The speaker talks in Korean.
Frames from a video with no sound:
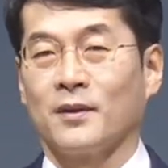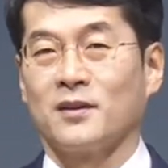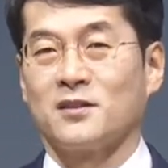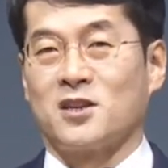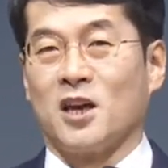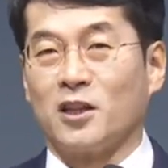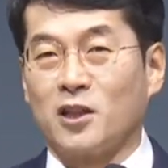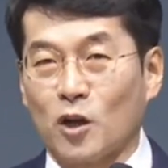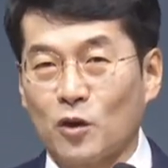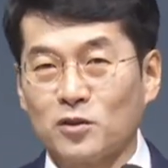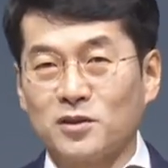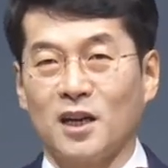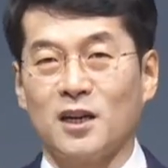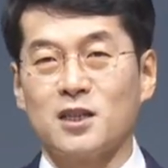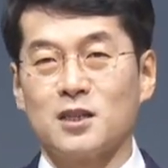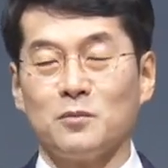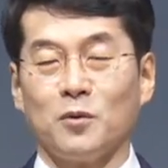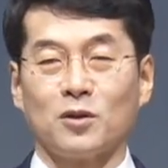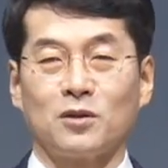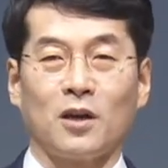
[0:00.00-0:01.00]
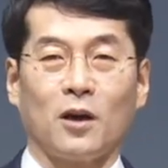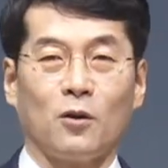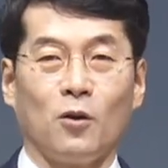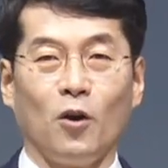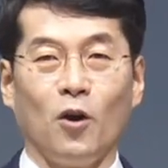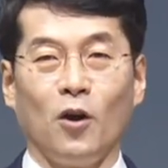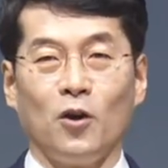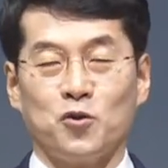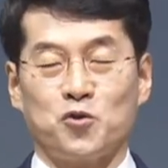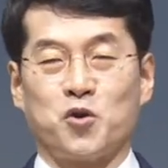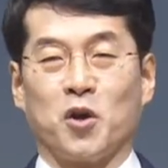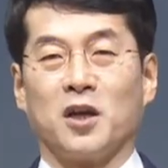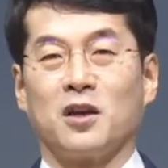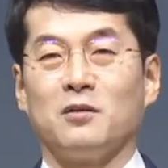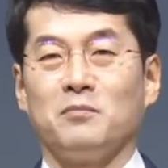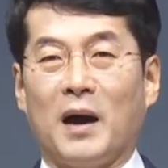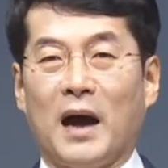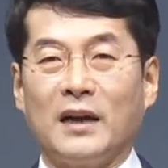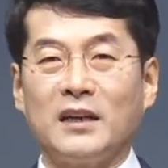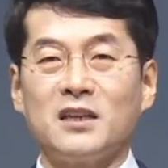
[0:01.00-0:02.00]
제대로 살지 못하고 죄를
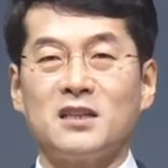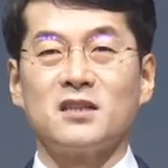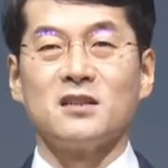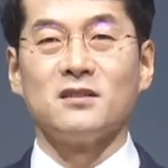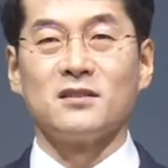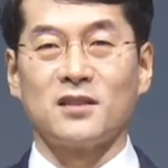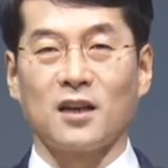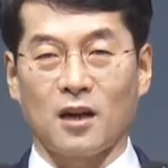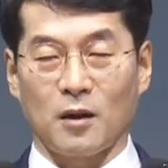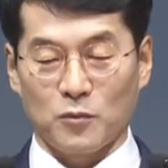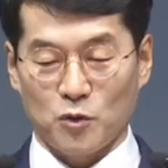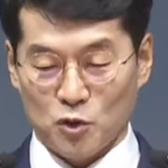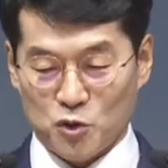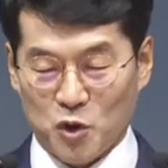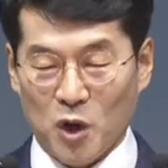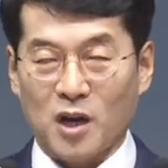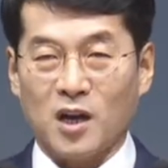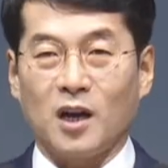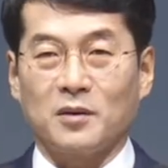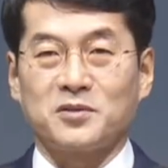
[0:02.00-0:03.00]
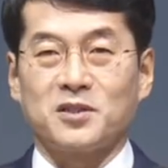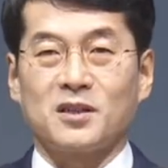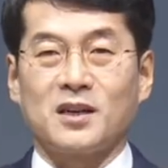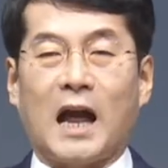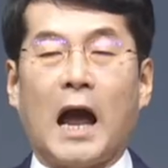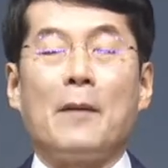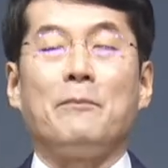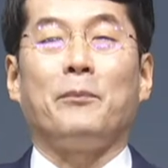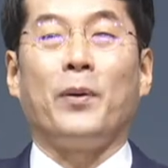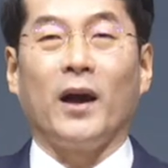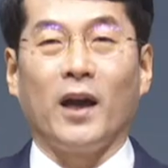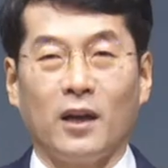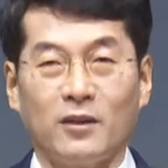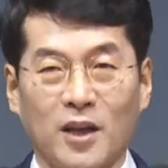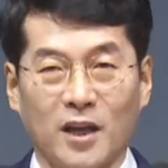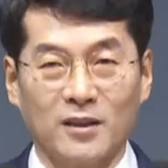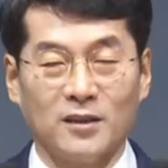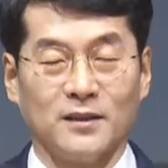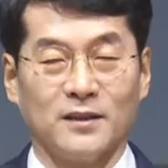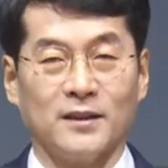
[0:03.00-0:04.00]
많이 지은 사람들, 죄값을 갚아야
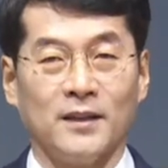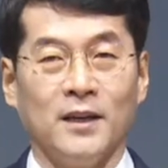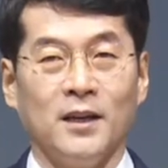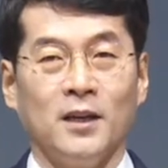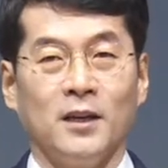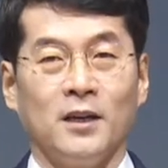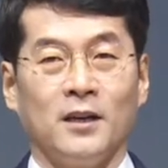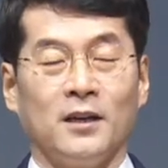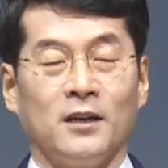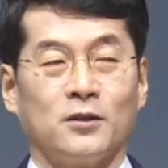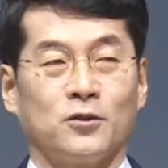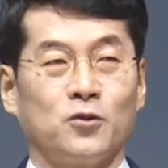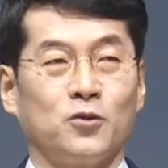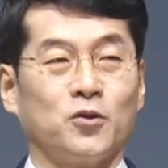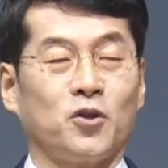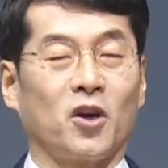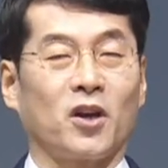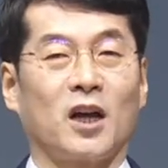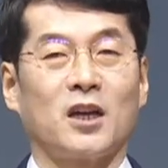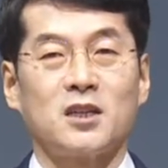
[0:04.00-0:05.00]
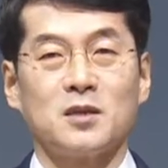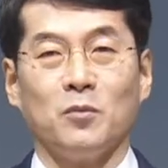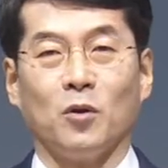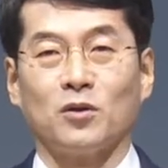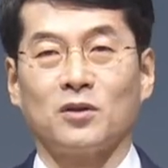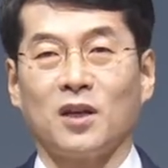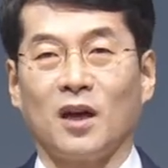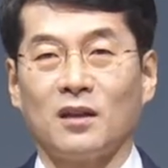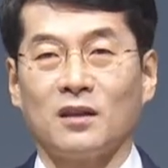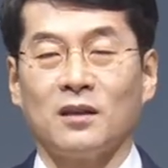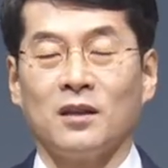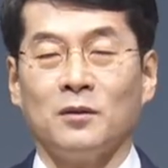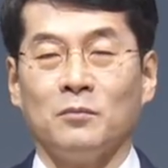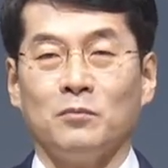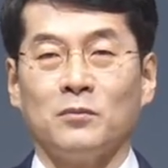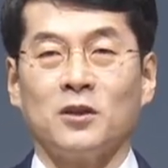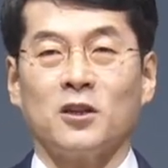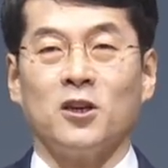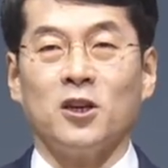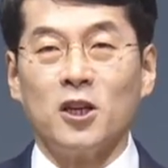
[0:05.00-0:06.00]
되는 순결하지 못한
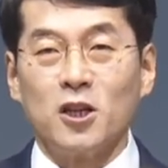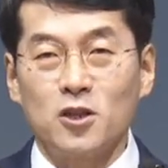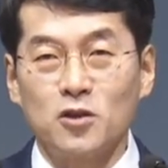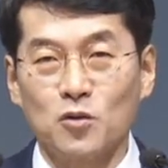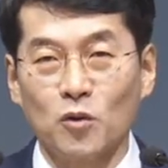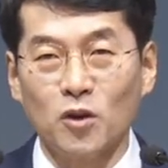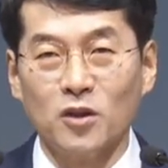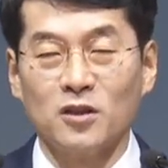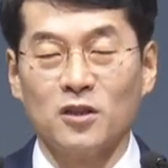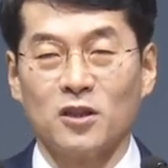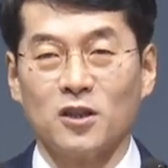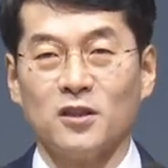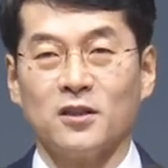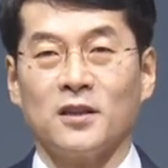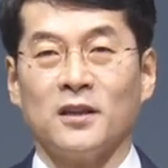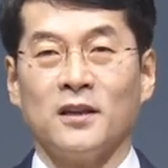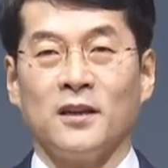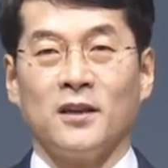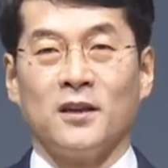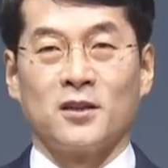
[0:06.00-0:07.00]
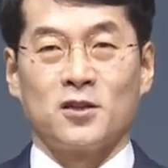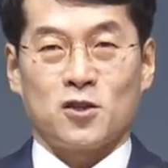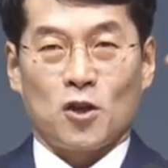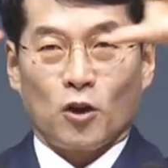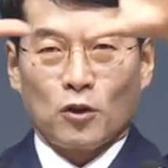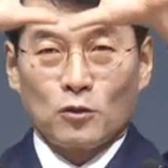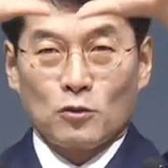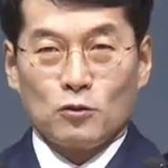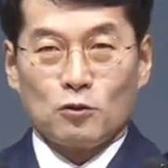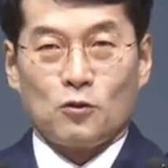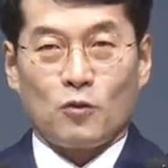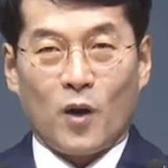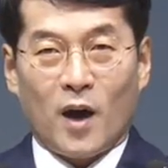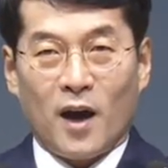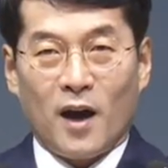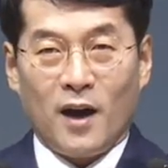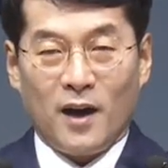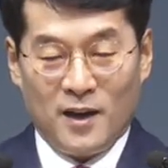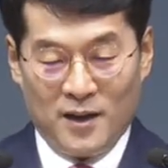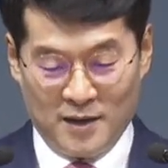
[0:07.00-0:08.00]
그리스도인들은
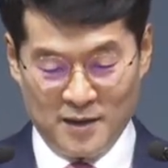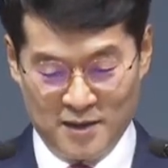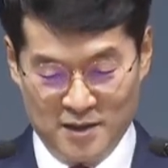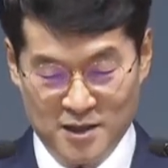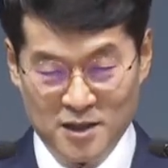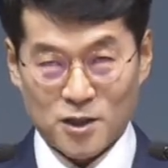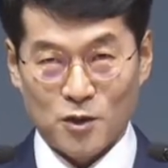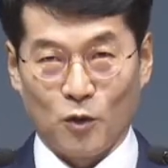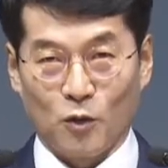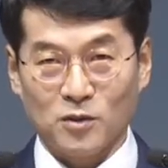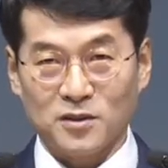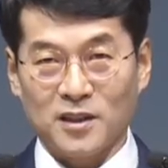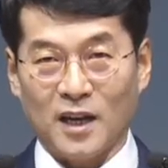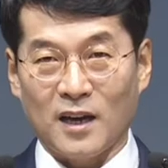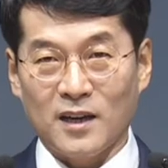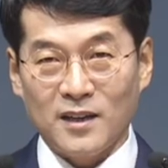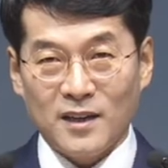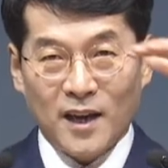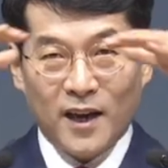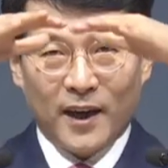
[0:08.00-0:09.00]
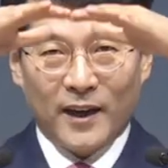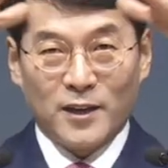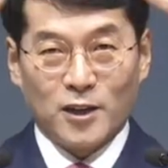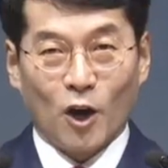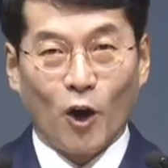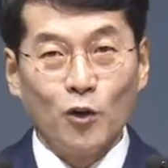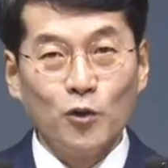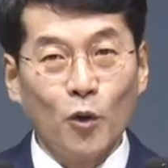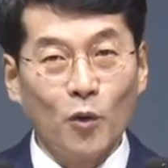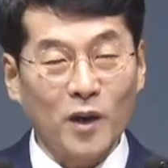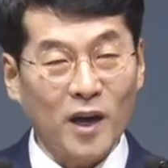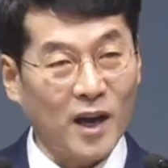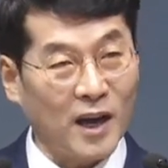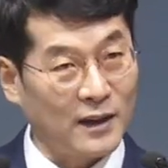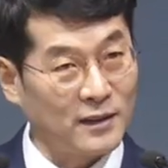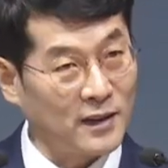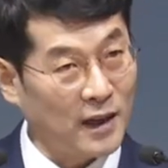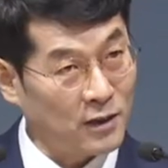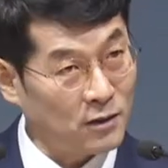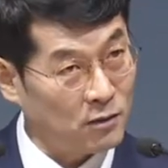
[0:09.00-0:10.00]
천국과 지옥 사이에 연옥에
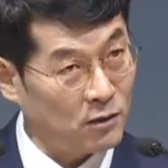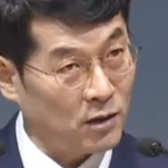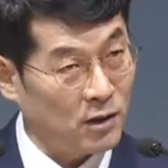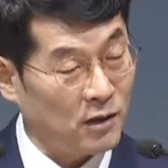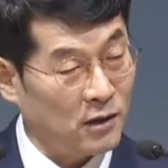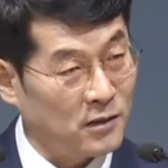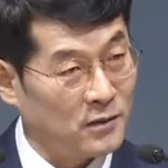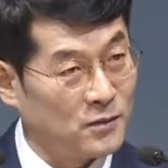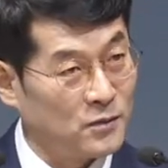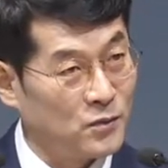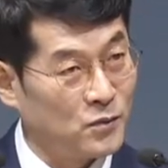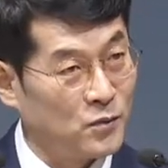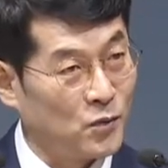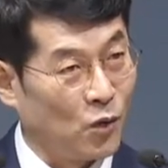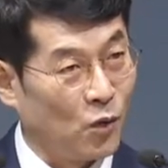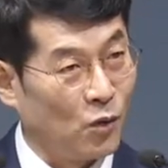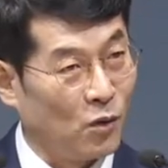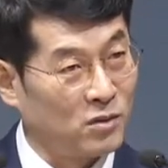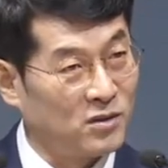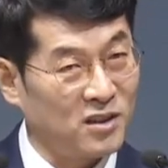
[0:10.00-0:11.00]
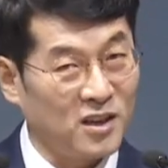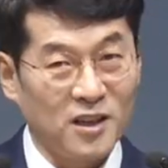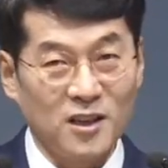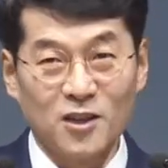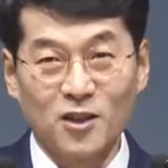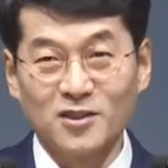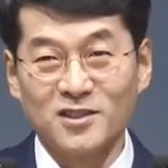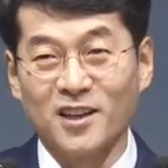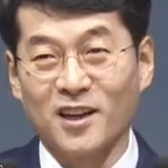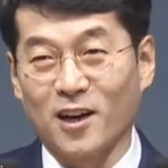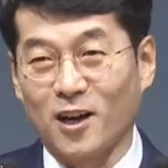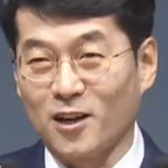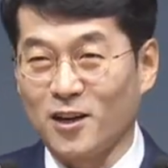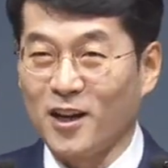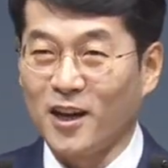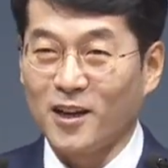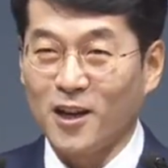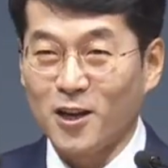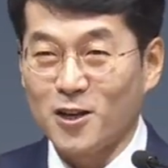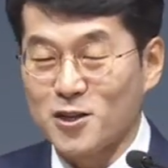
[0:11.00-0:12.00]
간다는 거예요. 어떻게 이런 생각을
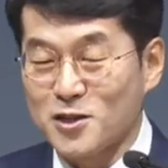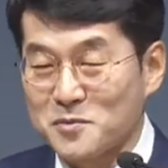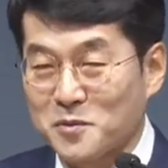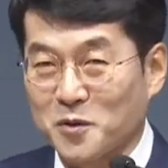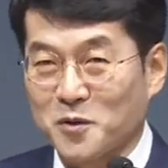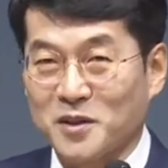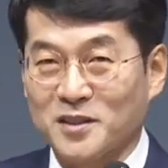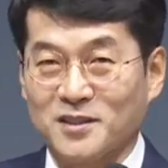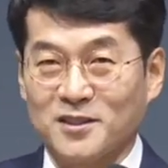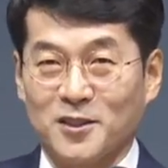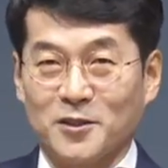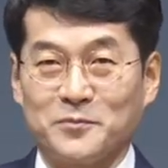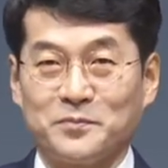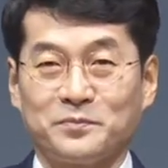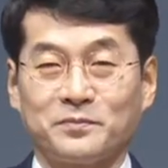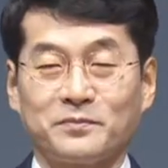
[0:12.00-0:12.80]
해냈는지 모르겠어요.